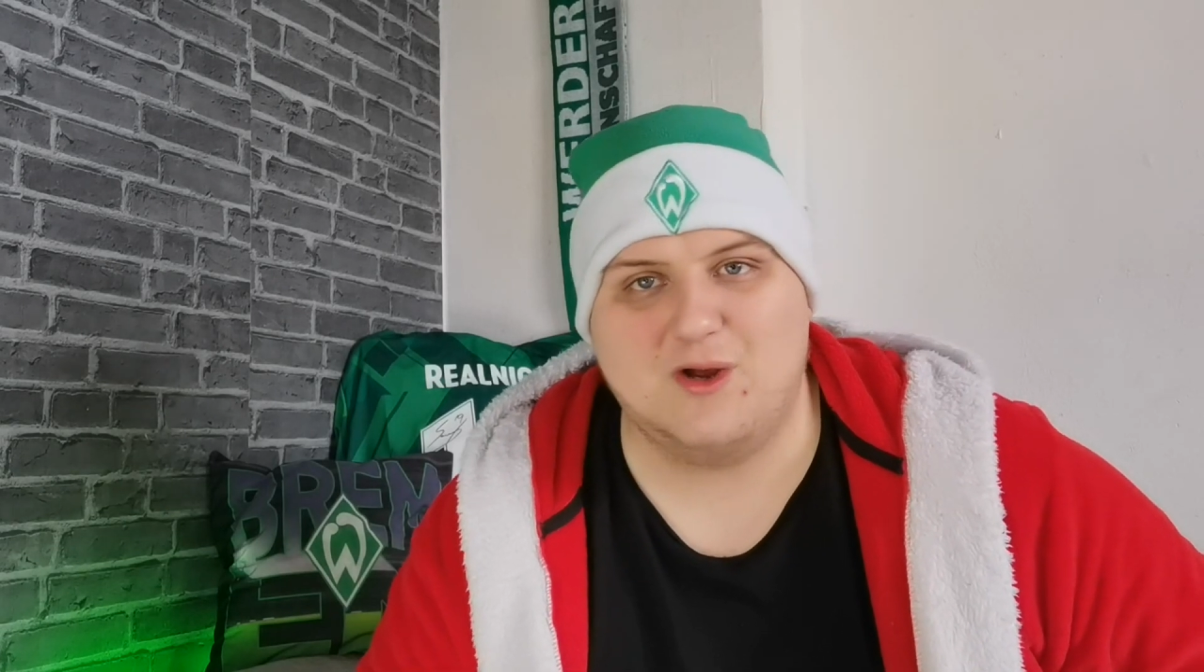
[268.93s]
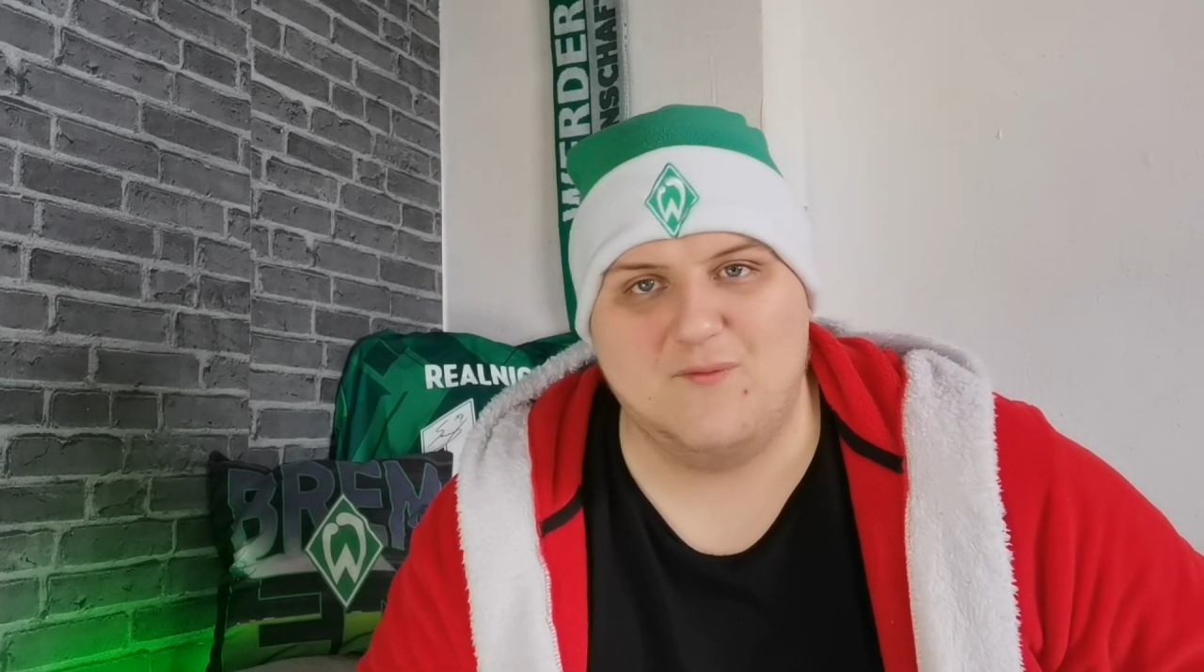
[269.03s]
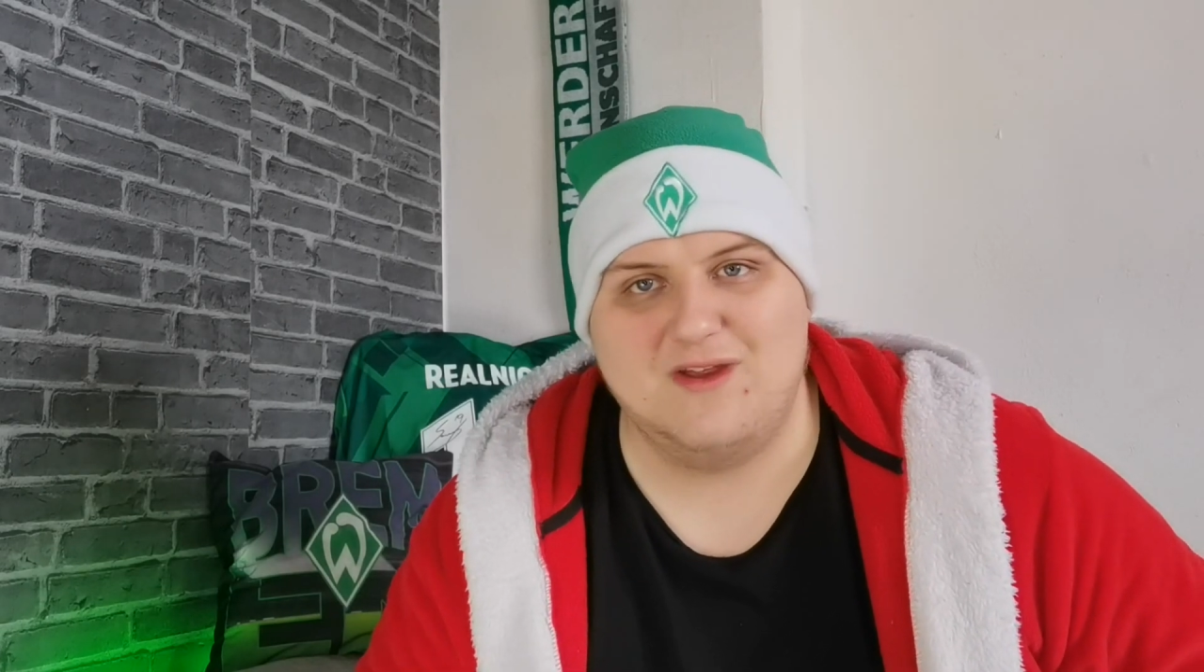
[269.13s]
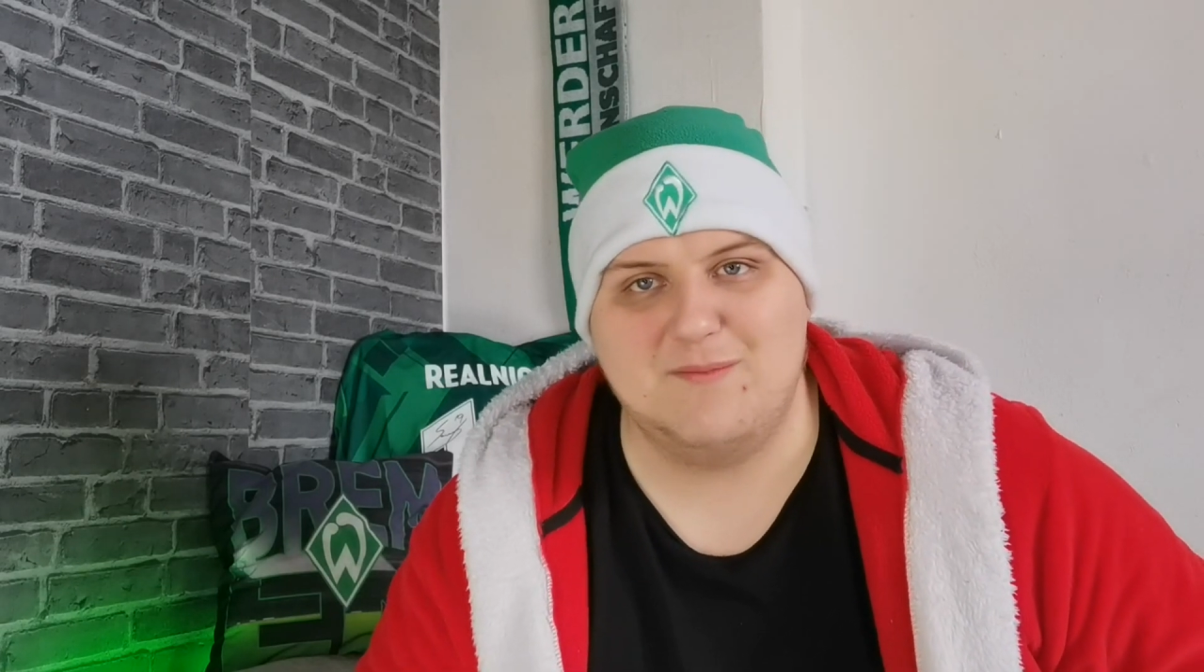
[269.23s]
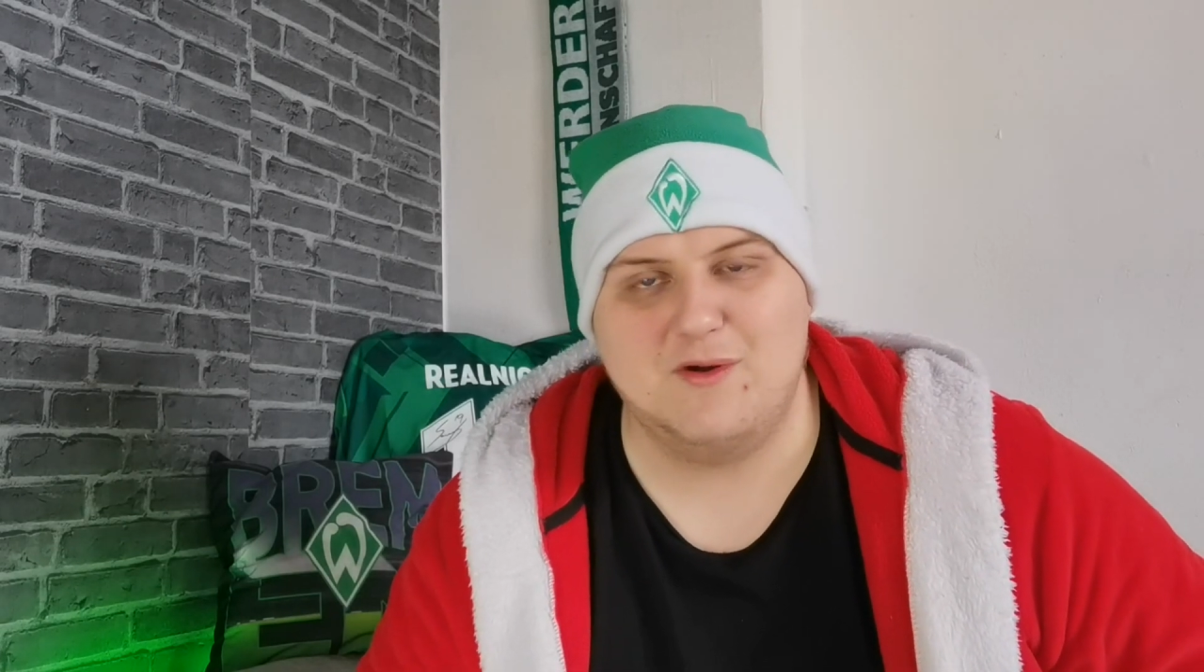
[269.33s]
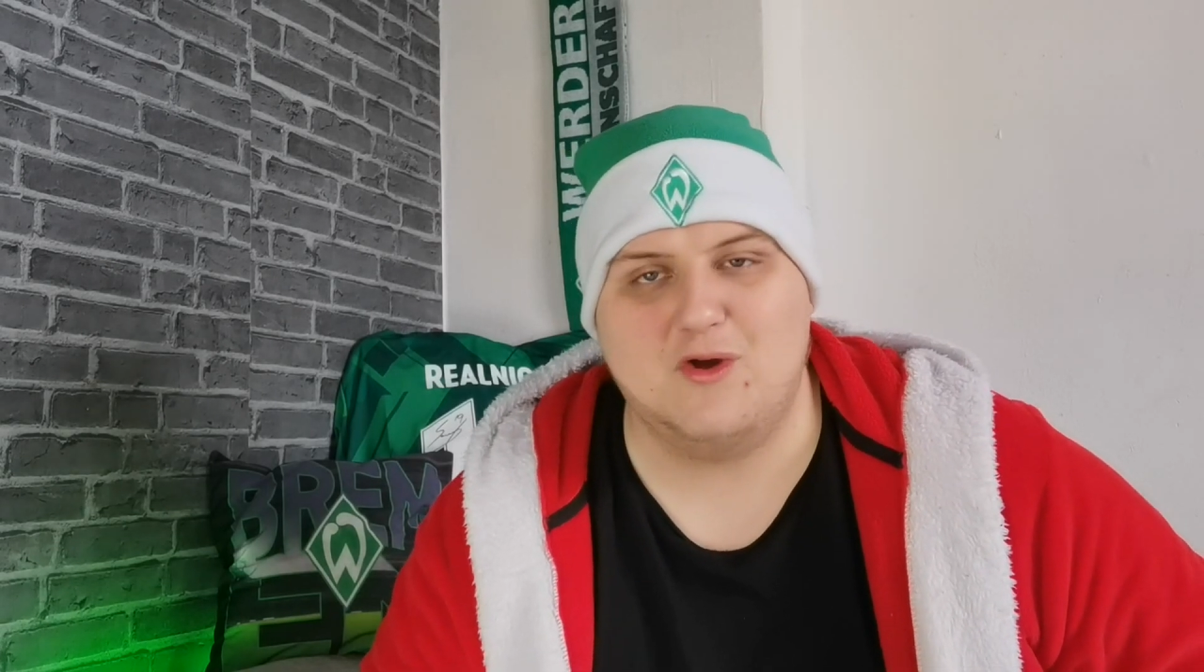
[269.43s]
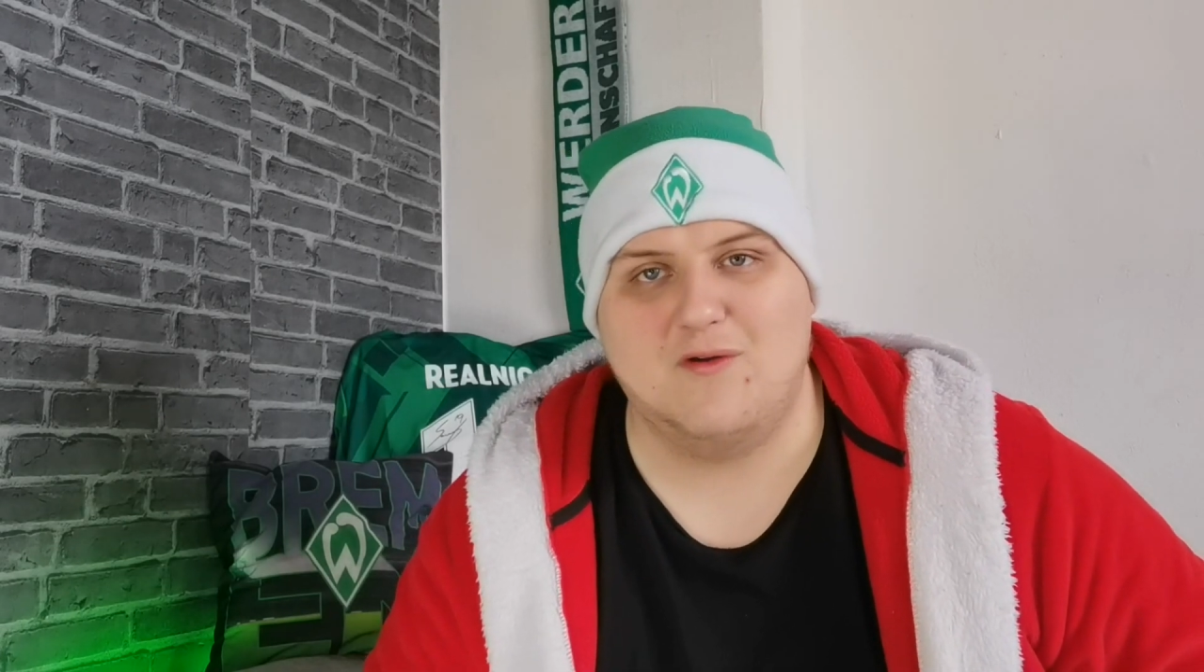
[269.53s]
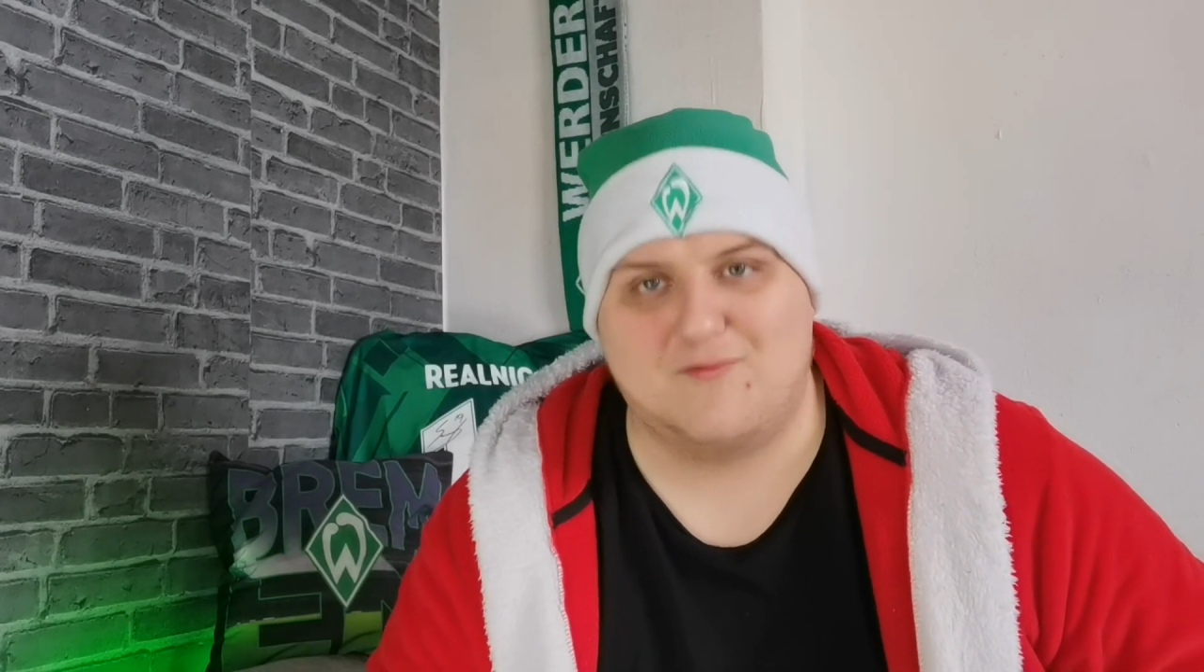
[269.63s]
können wir immer noch